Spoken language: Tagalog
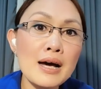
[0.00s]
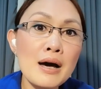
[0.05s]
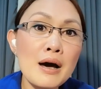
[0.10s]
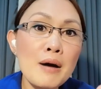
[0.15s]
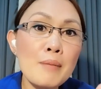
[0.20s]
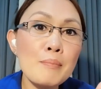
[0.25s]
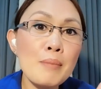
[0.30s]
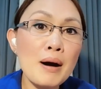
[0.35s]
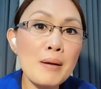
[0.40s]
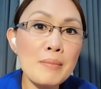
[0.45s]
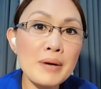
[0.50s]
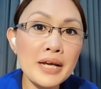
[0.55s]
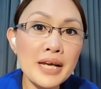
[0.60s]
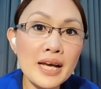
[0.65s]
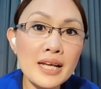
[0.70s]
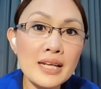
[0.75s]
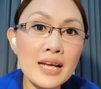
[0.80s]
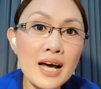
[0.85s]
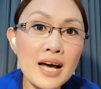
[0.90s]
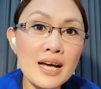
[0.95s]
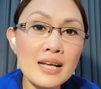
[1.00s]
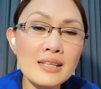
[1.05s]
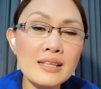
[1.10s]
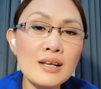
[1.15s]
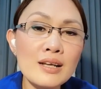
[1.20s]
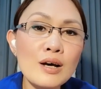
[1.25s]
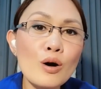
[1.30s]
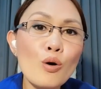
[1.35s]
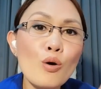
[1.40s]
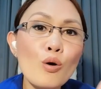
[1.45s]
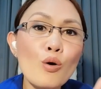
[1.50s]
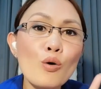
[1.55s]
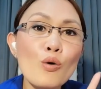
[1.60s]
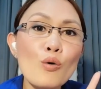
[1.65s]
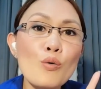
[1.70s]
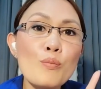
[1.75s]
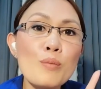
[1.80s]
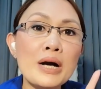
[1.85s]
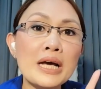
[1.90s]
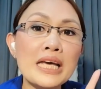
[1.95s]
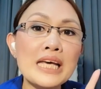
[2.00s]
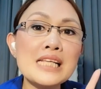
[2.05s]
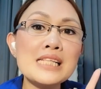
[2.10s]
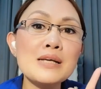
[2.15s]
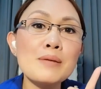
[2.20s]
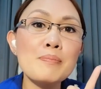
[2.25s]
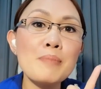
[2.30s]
pamayanan, o maging sa